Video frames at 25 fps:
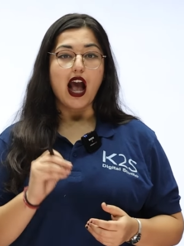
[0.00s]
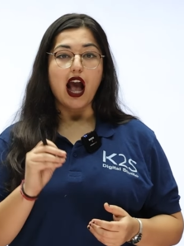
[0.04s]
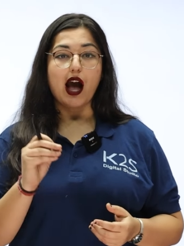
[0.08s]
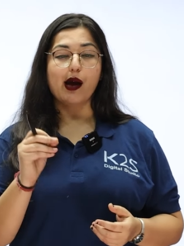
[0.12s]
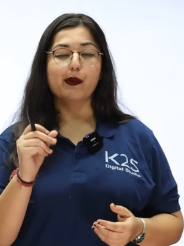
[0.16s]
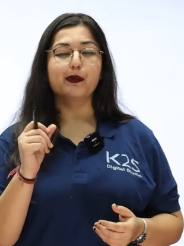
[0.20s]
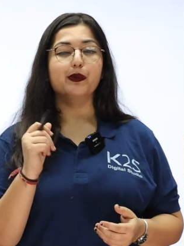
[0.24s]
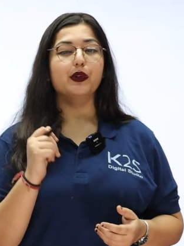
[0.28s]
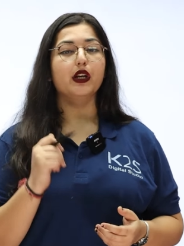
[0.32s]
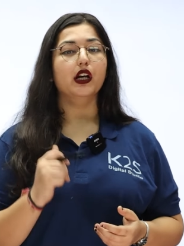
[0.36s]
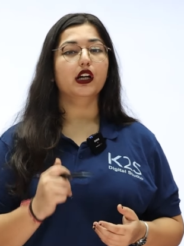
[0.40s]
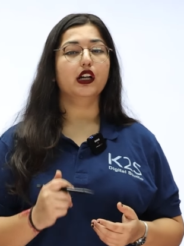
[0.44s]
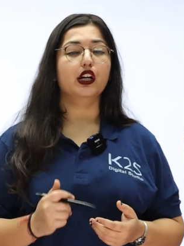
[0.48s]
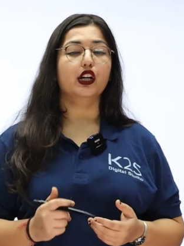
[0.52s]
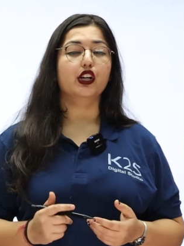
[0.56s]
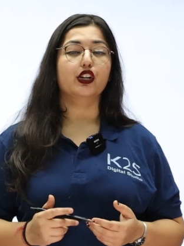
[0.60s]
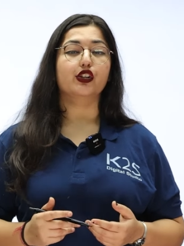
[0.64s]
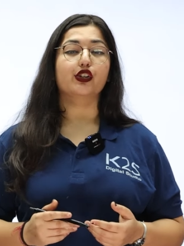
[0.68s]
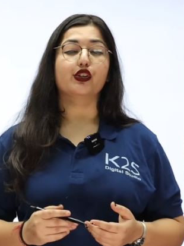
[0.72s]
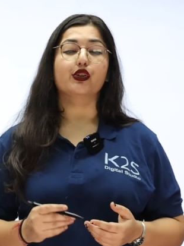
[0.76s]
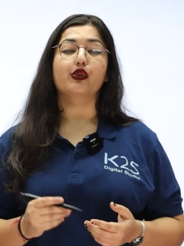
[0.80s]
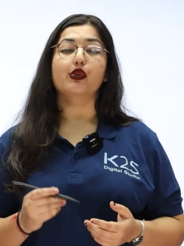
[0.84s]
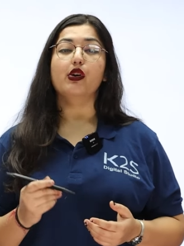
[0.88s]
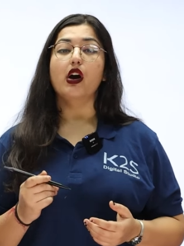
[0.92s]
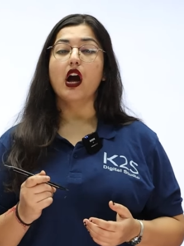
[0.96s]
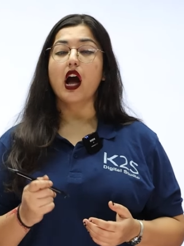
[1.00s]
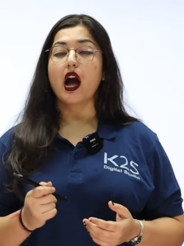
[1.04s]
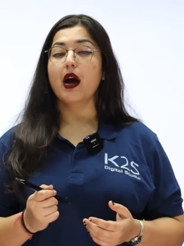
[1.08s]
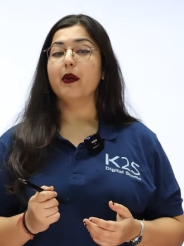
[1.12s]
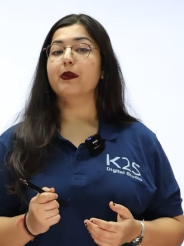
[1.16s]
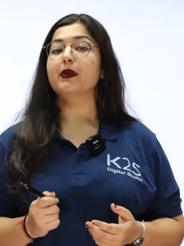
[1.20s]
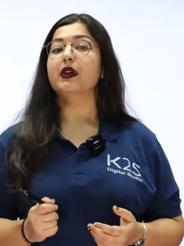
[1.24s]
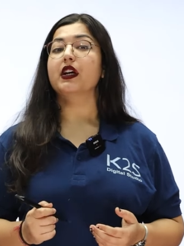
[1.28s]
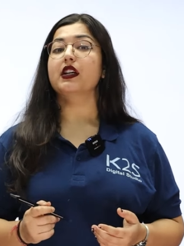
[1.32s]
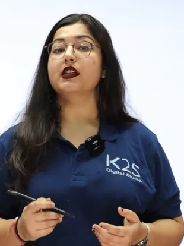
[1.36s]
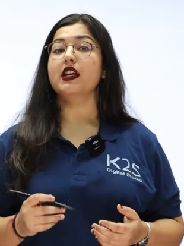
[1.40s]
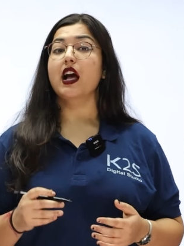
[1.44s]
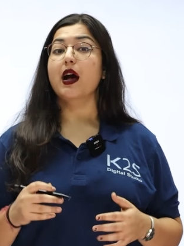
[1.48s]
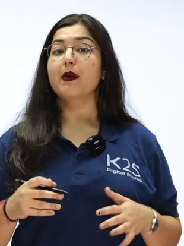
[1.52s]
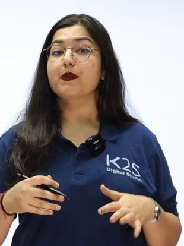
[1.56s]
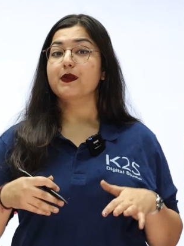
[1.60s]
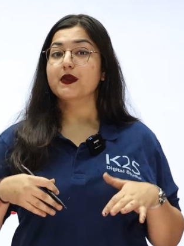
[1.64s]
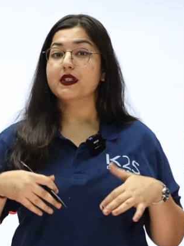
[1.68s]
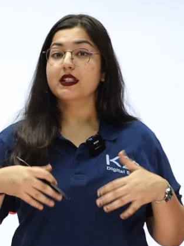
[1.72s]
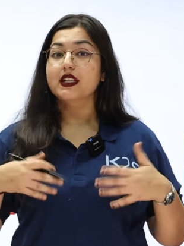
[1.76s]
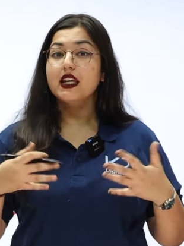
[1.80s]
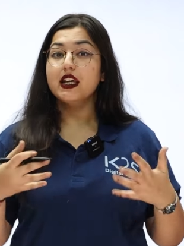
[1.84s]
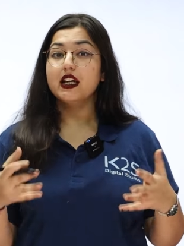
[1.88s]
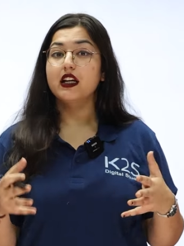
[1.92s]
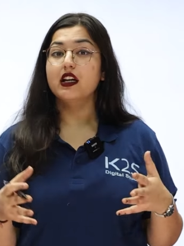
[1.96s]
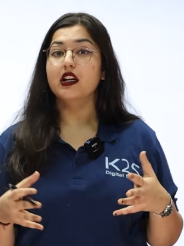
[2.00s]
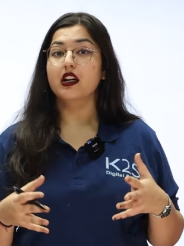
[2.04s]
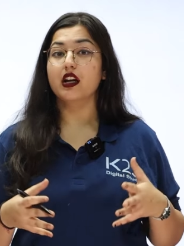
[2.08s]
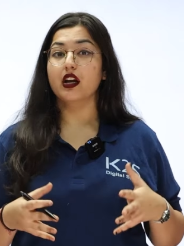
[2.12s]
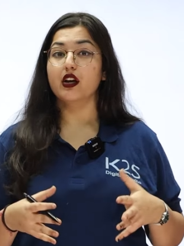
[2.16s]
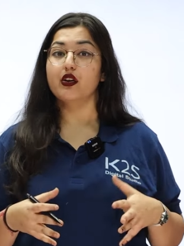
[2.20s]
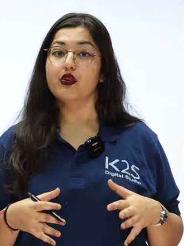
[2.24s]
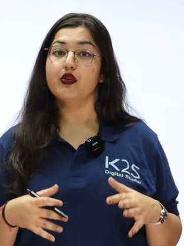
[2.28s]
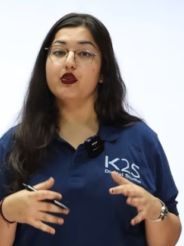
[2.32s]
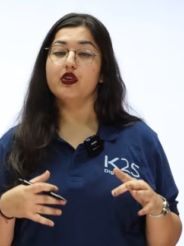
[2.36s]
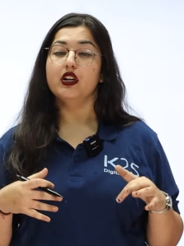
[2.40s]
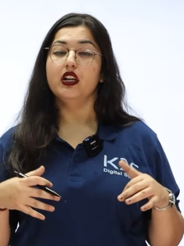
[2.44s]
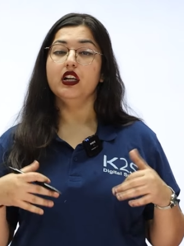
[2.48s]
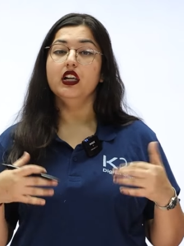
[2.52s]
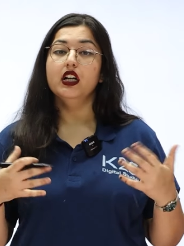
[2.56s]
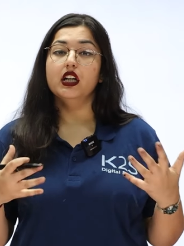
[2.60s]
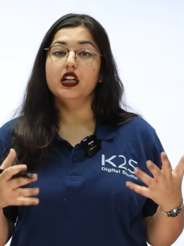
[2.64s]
आप क्या कर रहे हो आप क्या आप सीख रहे हो